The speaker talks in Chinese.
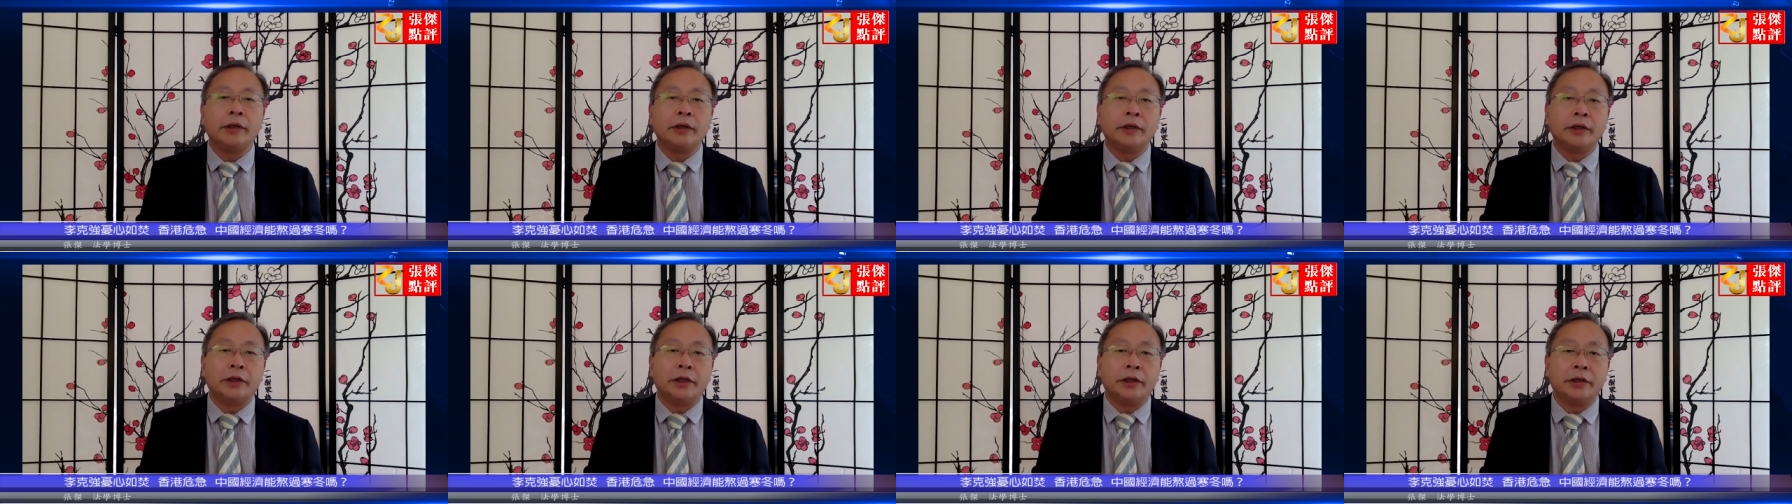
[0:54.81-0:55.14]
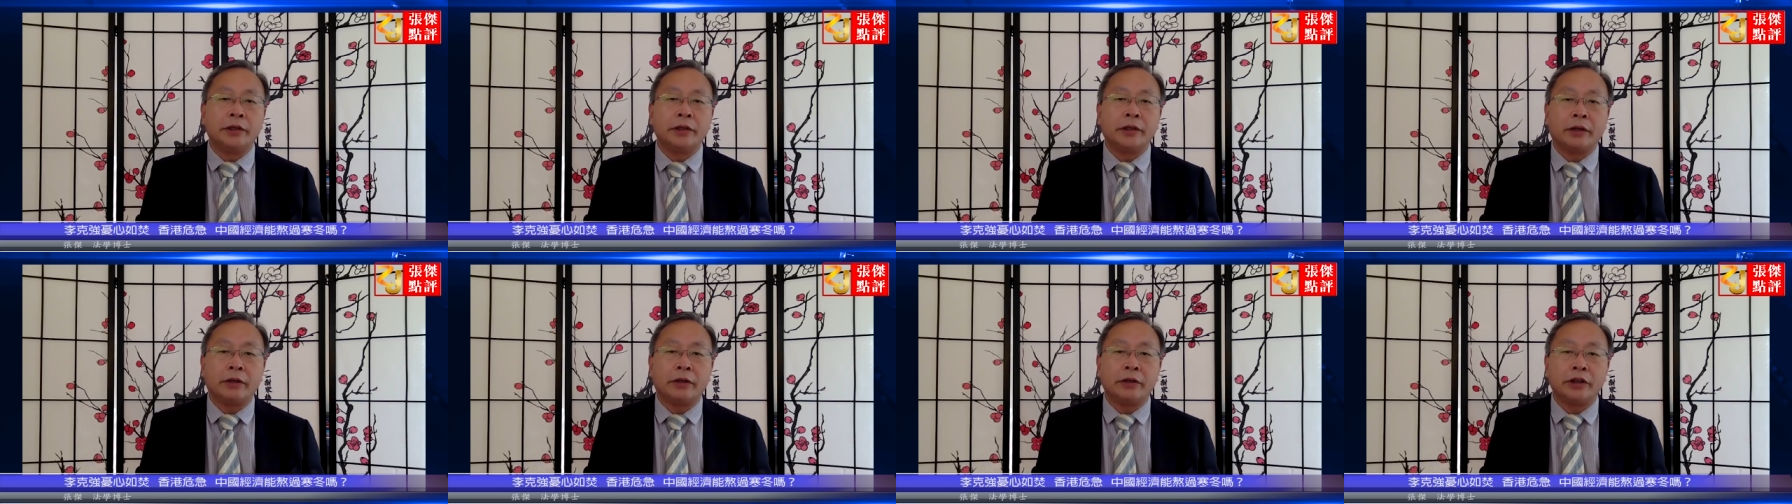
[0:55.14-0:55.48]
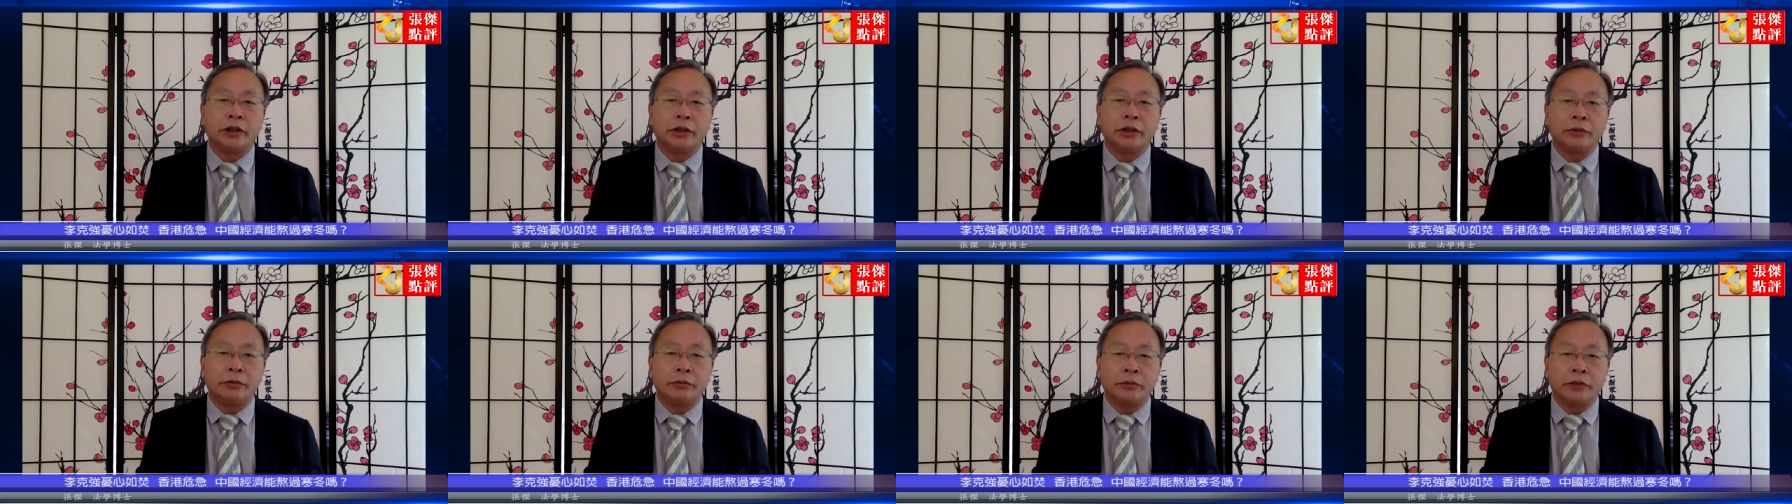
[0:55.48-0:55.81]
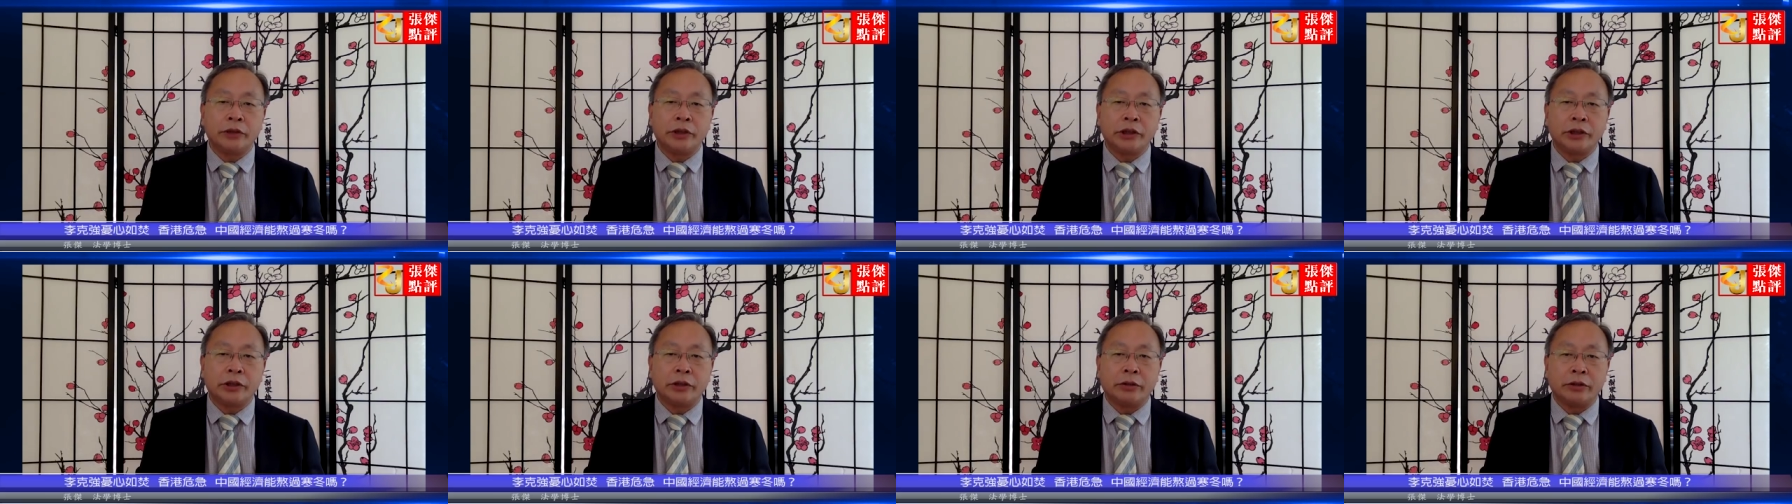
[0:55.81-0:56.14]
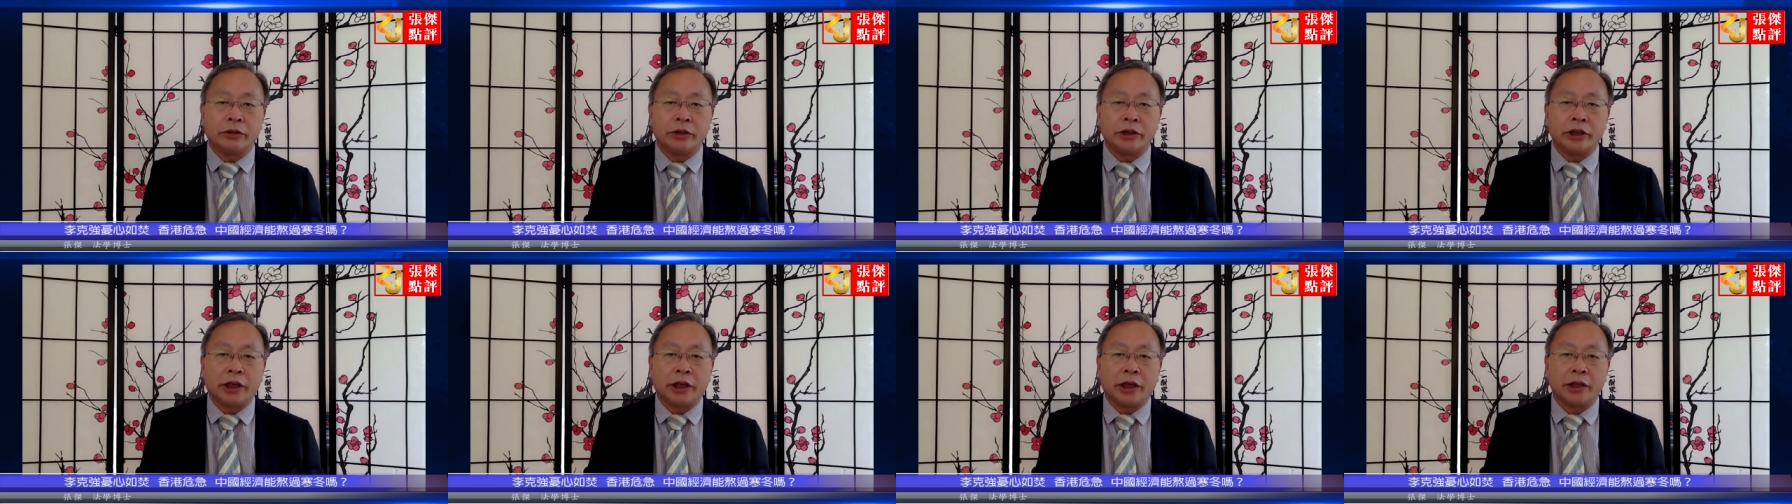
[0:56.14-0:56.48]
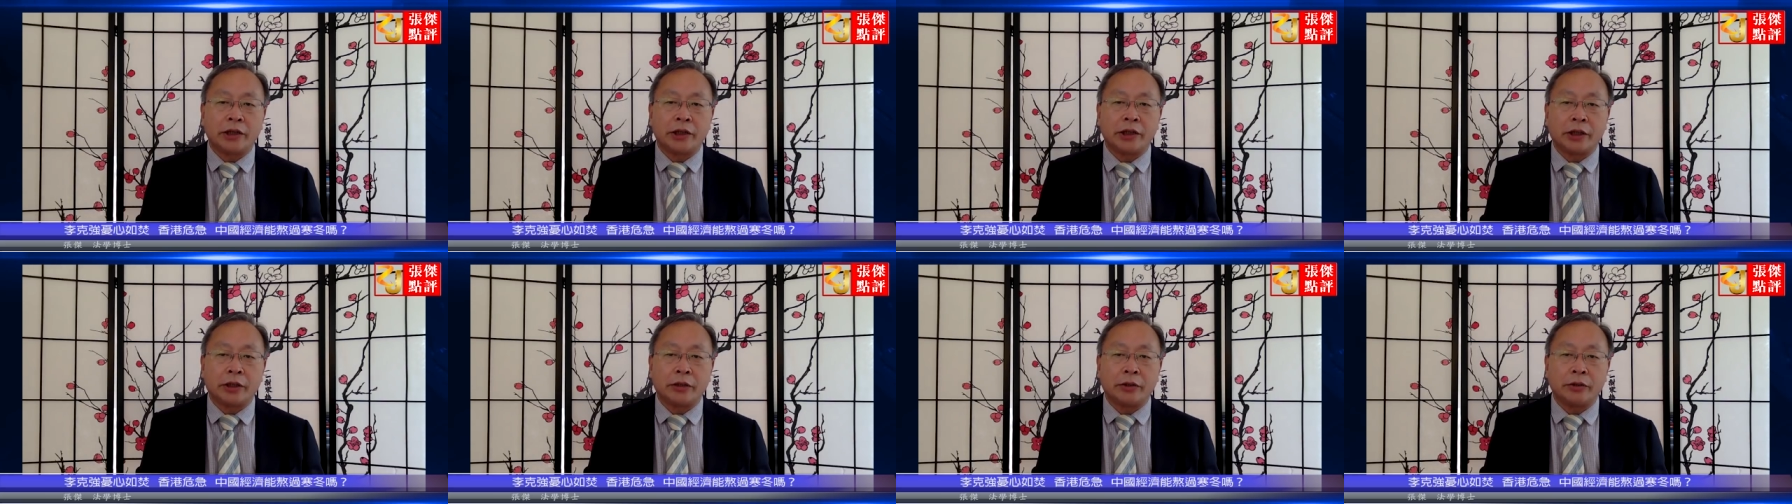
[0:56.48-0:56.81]
引导金融机构加
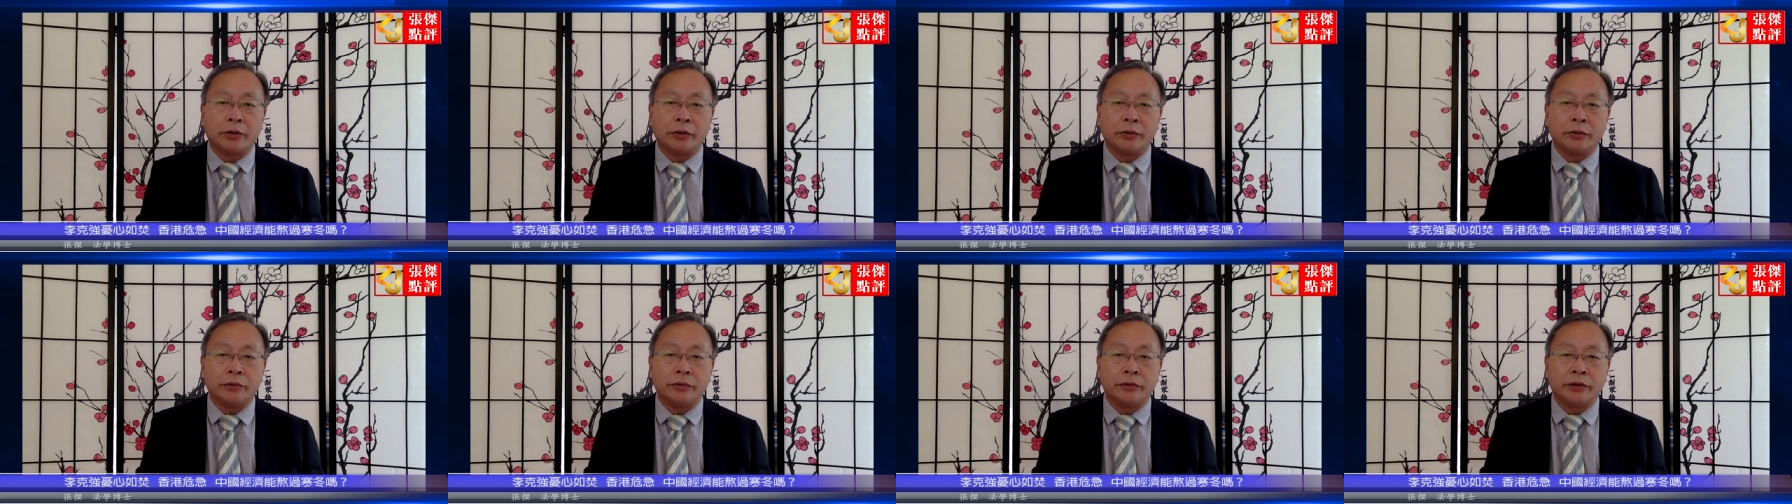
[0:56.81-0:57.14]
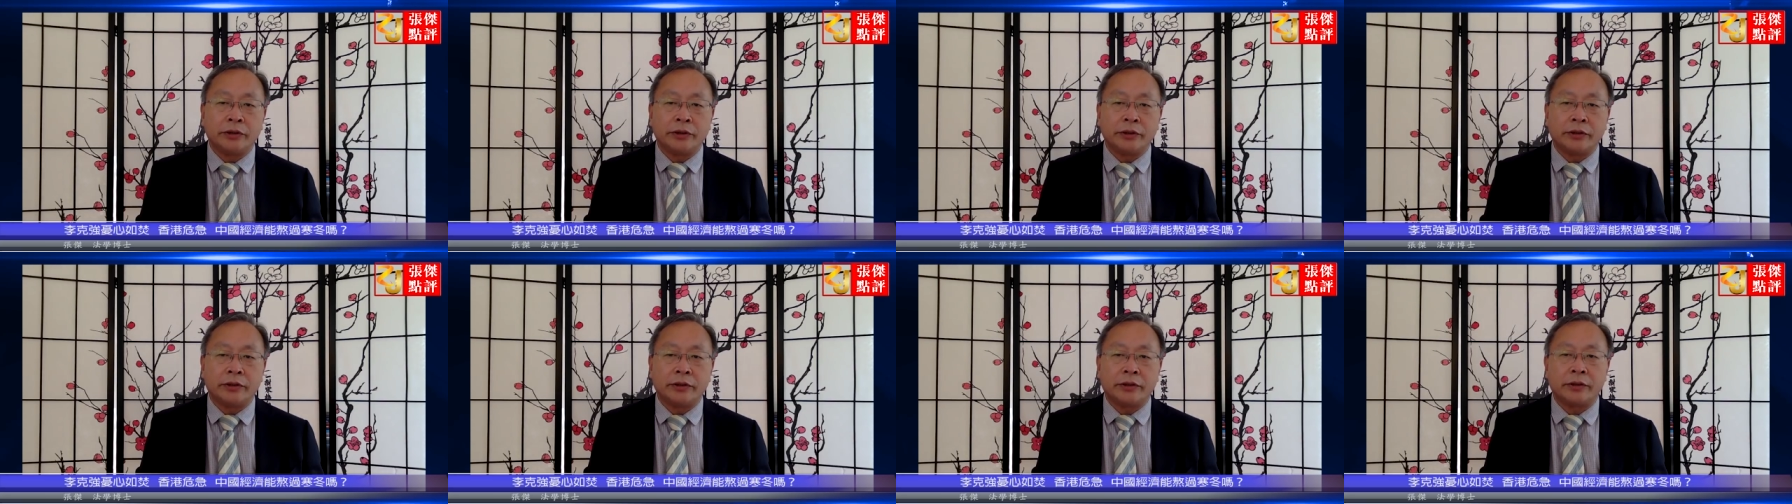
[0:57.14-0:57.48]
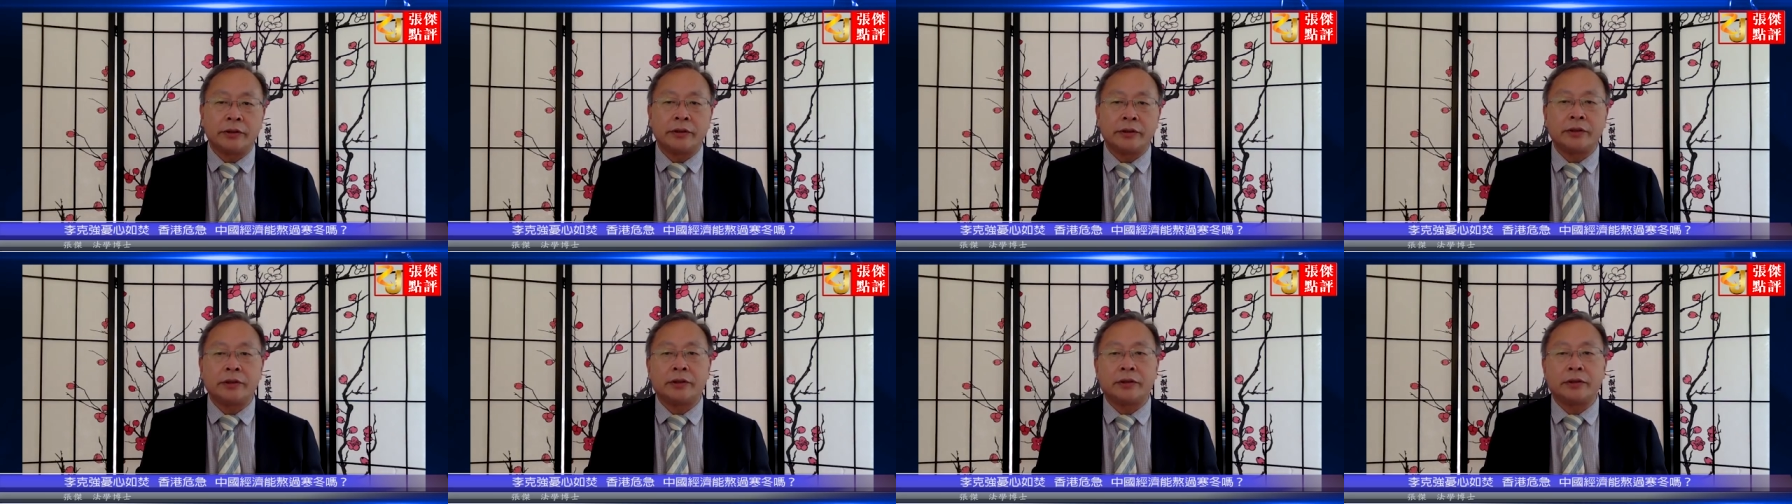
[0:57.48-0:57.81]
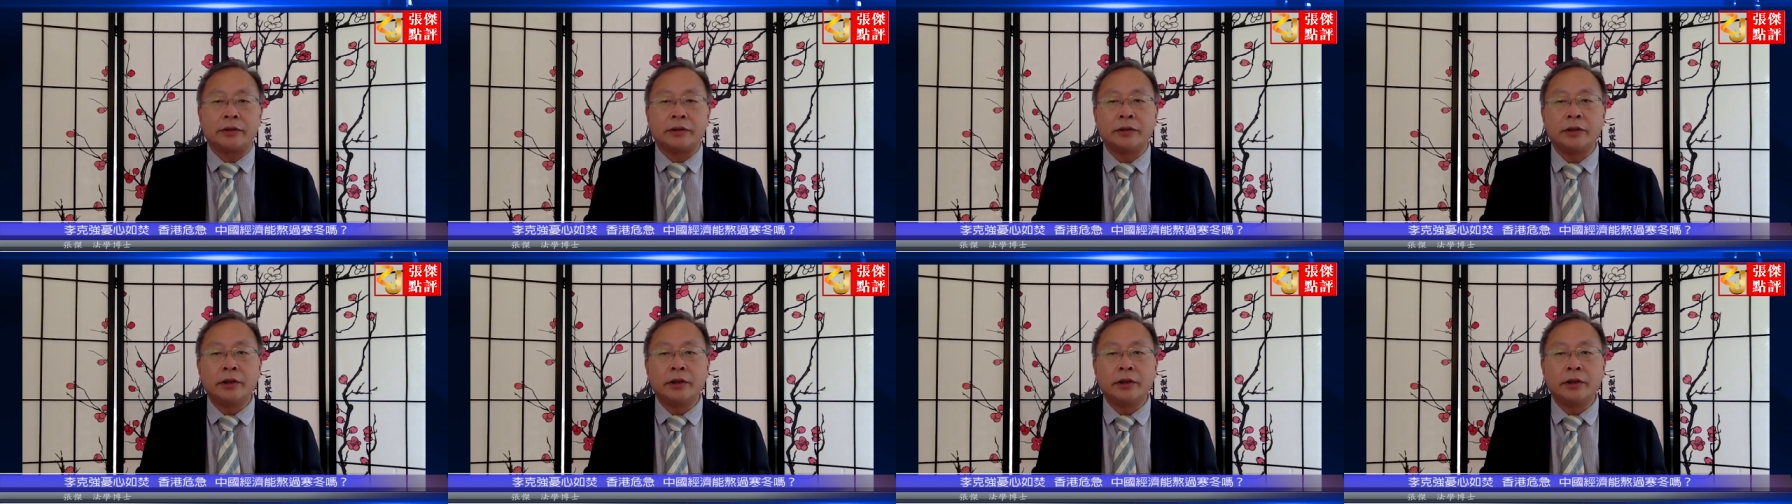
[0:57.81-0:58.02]
强融资支持，